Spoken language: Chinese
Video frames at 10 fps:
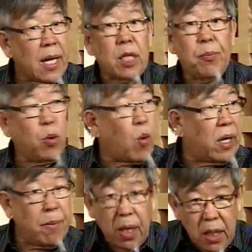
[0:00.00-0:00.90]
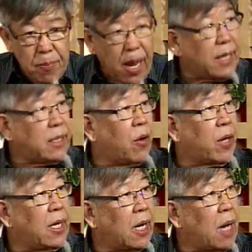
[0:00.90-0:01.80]
他都不管人民，人民还是要
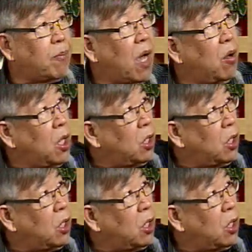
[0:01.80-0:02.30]
给他那票。